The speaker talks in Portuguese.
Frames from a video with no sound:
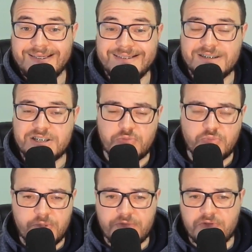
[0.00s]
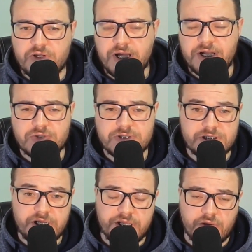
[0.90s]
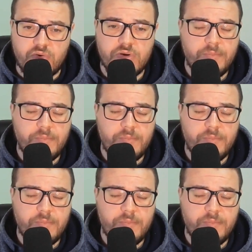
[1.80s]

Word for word: Seja muito bem-vindo ao canal Seja Rico.